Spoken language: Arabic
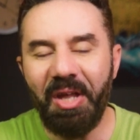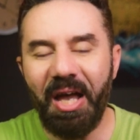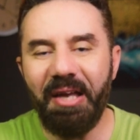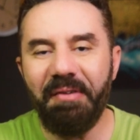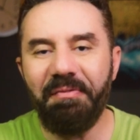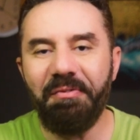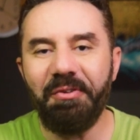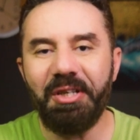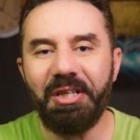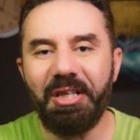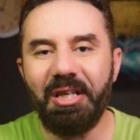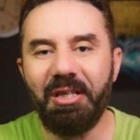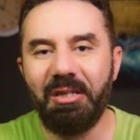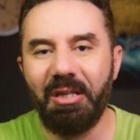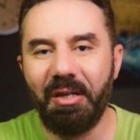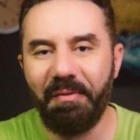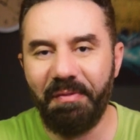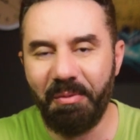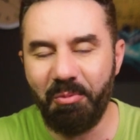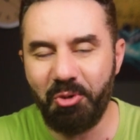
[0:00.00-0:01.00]
هيفرق
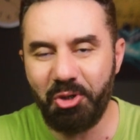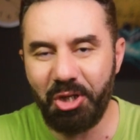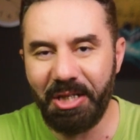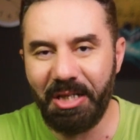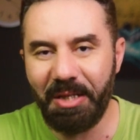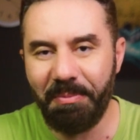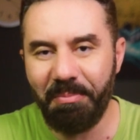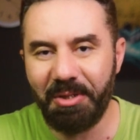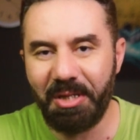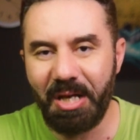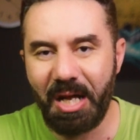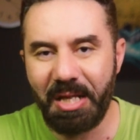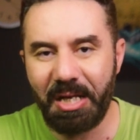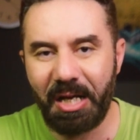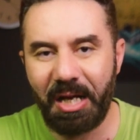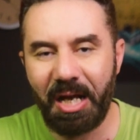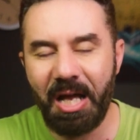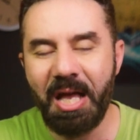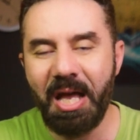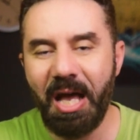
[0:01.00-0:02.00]
جدا في المشاهدات
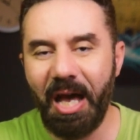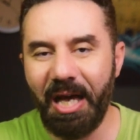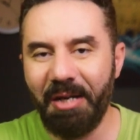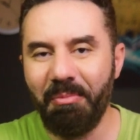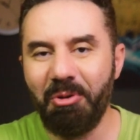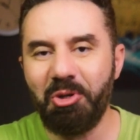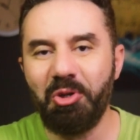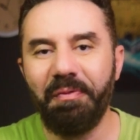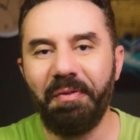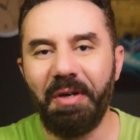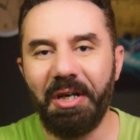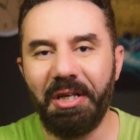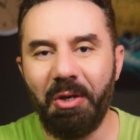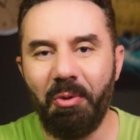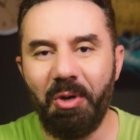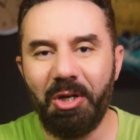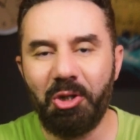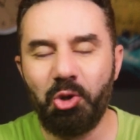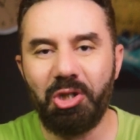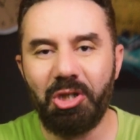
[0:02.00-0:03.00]
بتاعتك انا بشوف
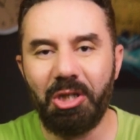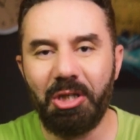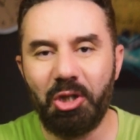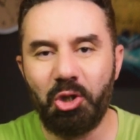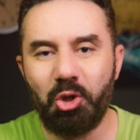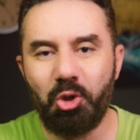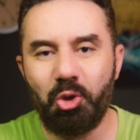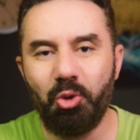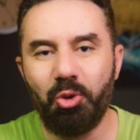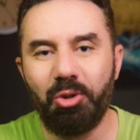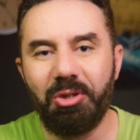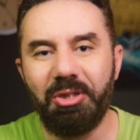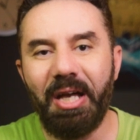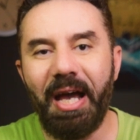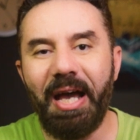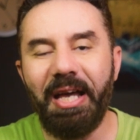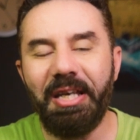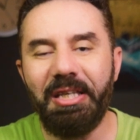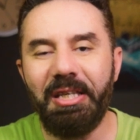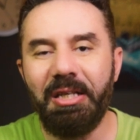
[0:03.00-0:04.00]
قنوات صدى الصوت
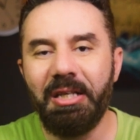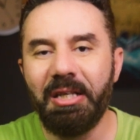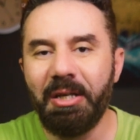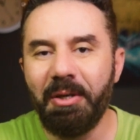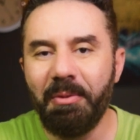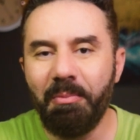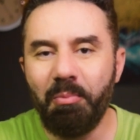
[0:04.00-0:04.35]
يعني